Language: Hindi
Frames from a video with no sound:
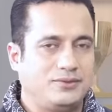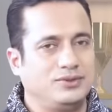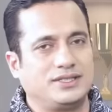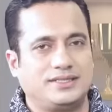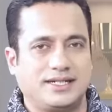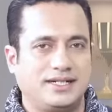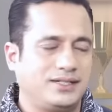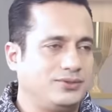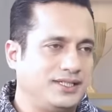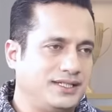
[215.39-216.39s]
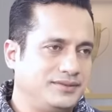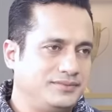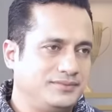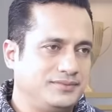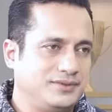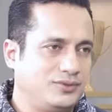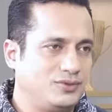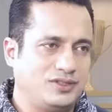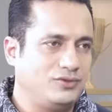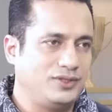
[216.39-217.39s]
उनकी सेक्रेटरी को किया
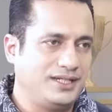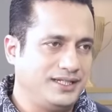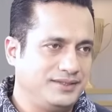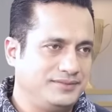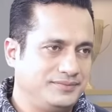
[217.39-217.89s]
उन्होंने फ़ोन नहीं लिया